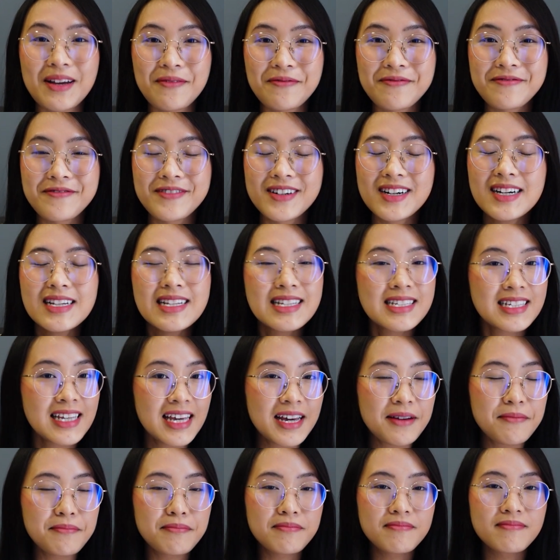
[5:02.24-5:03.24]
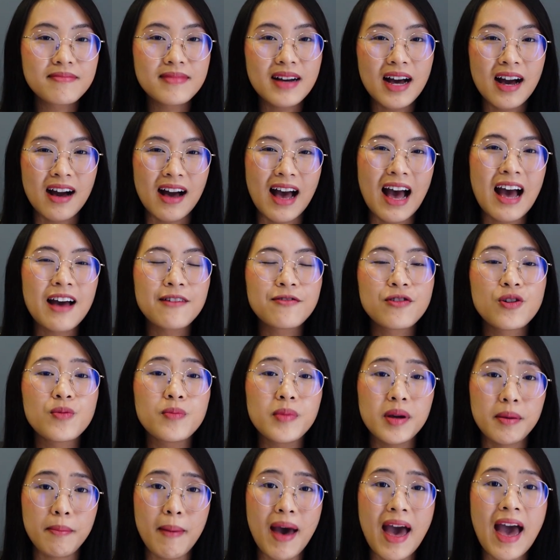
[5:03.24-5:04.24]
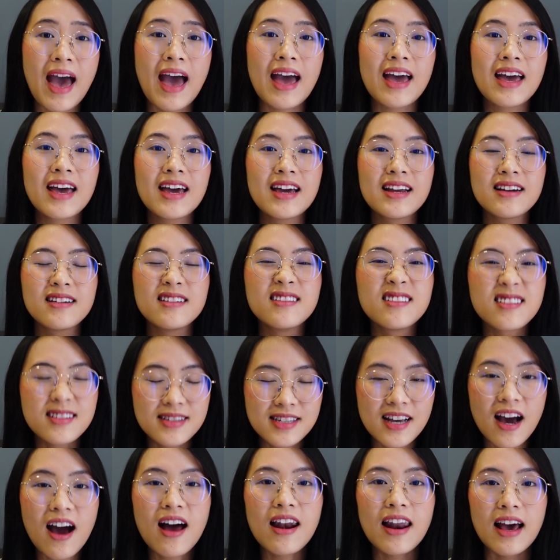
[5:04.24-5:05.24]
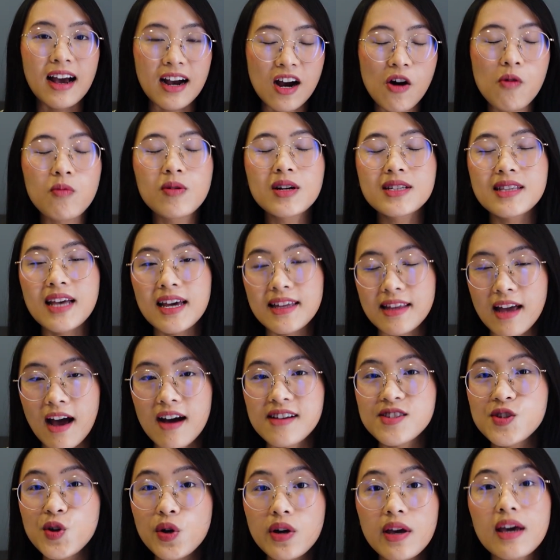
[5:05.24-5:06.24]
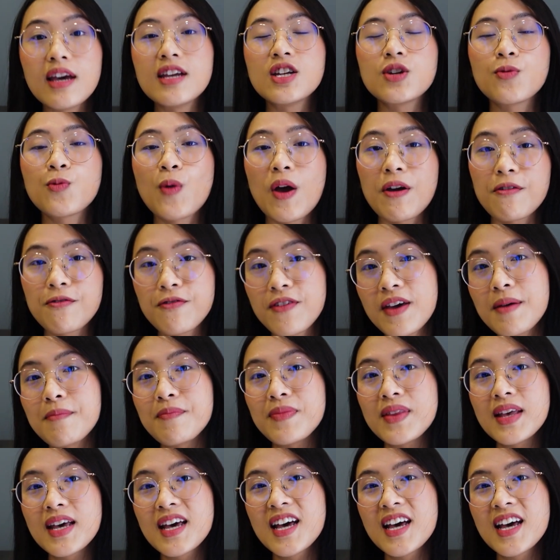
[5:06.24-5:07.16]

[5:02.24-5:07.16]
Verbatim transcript: tâm với chiếc uh, iPhone 13 được cho là không có tai thỏ xuất hiện trong đoạn phim